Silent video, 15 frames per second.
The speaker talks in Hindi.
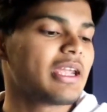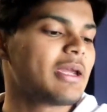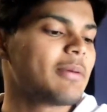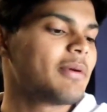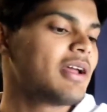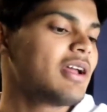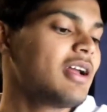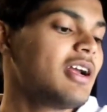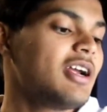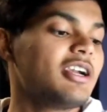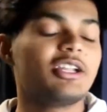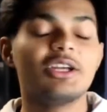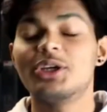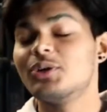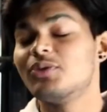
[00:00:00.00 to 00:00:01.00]
ये मैं
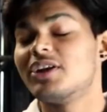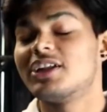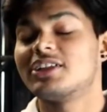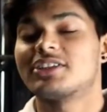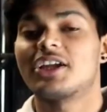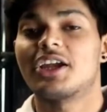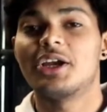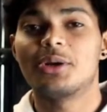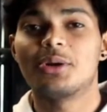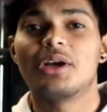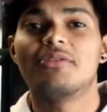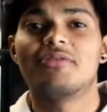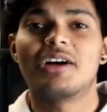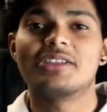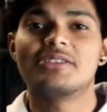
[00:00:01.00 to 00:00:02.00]
टी क्यू वेलनेस का टी टू
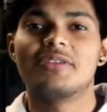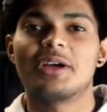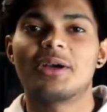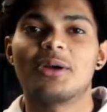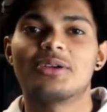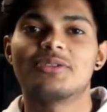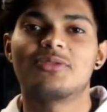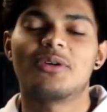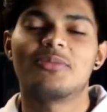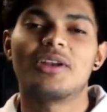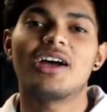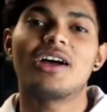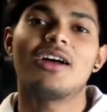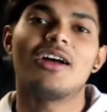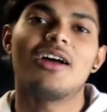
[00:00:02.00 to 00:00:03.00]
एडवांस वेट लॉस
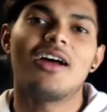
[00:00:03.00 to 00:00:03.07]
फॉर्मूला